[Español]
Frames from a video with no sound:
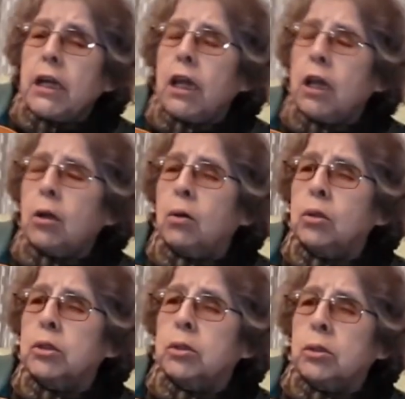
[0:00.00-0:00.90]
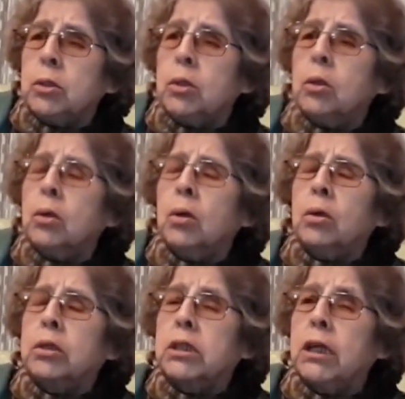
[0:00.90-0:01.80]
de lejos
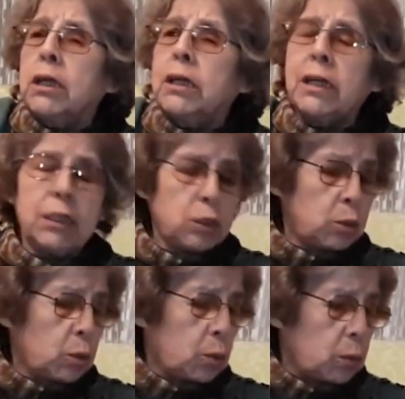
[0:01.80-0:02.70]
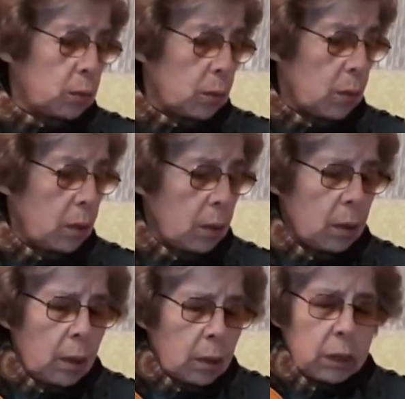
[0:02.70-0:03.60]
yo regreso,
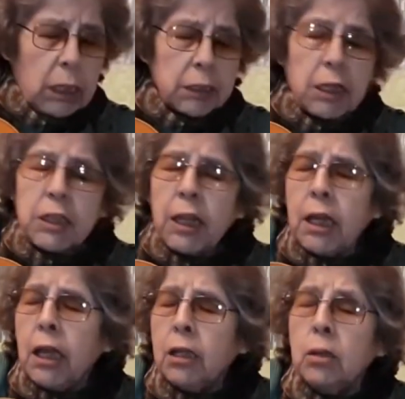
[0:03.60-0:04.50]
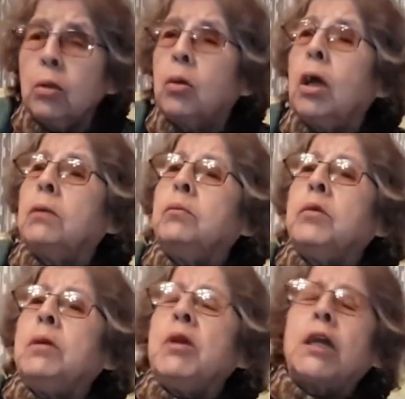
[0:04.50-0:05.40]
ya te tengo
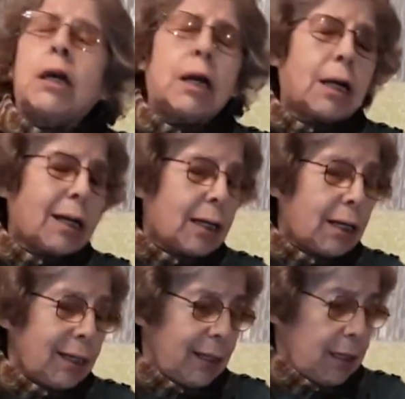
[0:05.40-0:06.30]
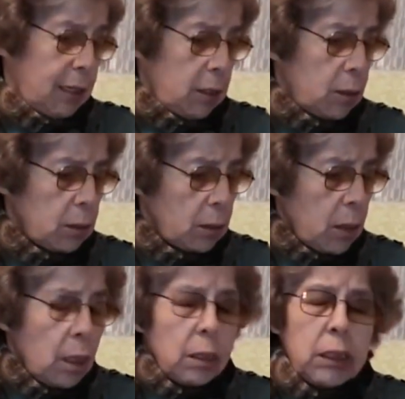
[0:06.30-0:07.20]
en mi mirada,
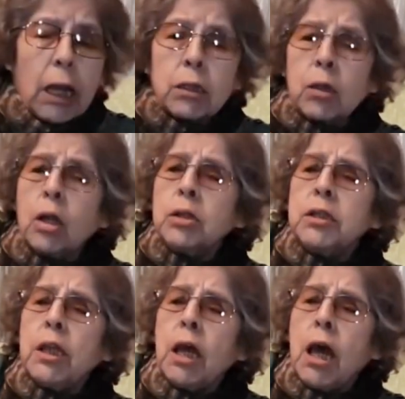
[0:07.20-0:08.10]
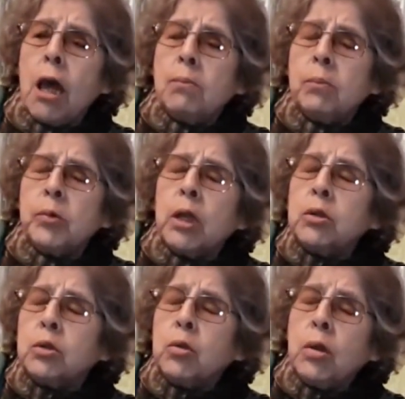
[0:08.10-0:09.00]
ya contemplo
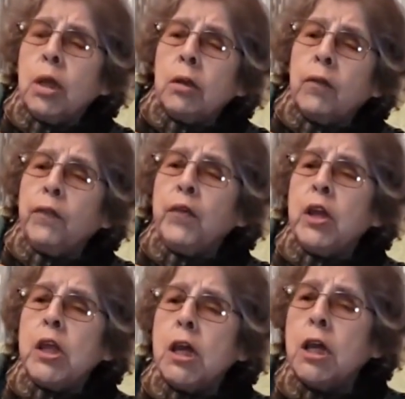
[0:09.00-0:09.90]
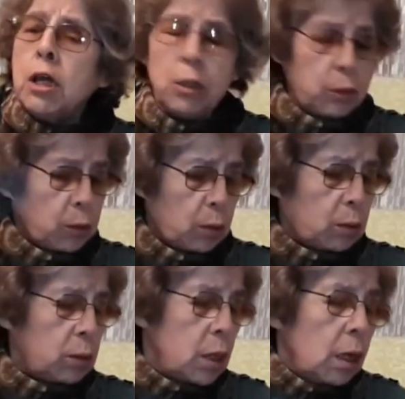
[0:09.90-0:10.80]
en tu infinito
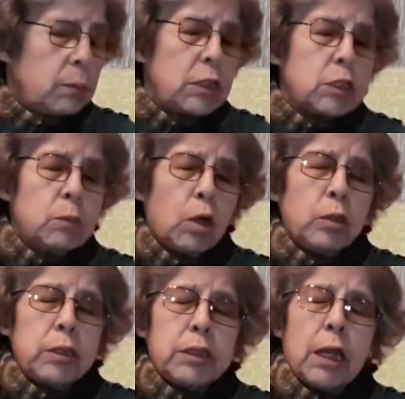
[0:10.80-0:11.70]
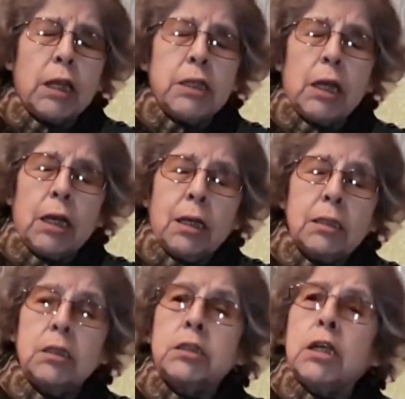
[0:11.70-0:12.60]
mis
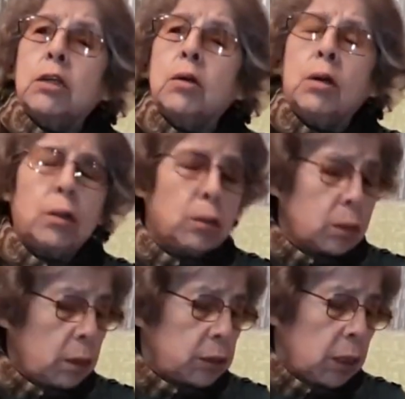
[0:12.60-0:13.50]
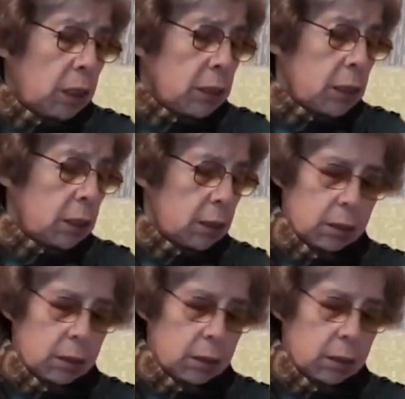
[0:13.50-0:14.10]
montañas recortadas,